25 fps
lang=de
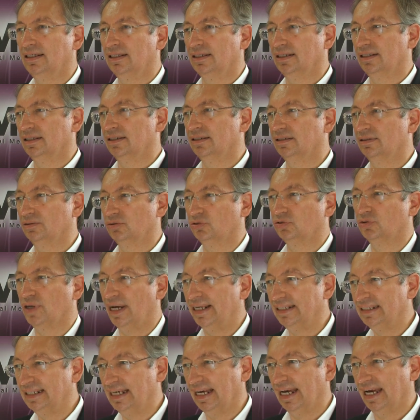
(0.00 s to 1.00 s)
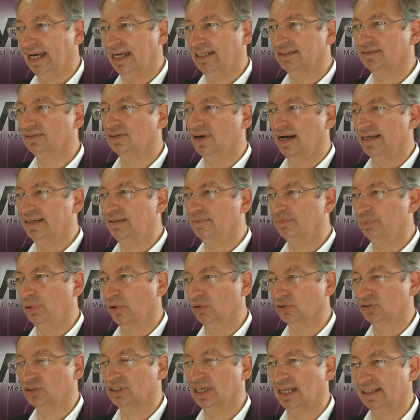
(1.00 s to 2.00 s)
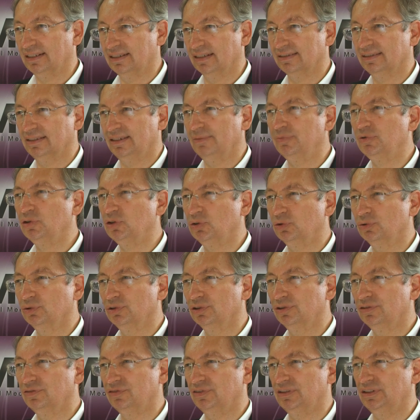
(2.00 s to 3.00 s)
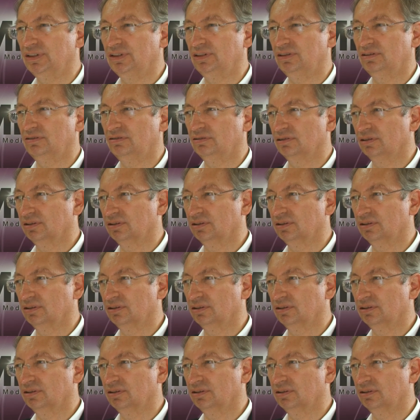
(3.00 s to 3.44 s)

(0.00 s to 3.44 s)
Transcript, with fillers: äh, so ein Gerät, so eine Box hat das eben zukünftig.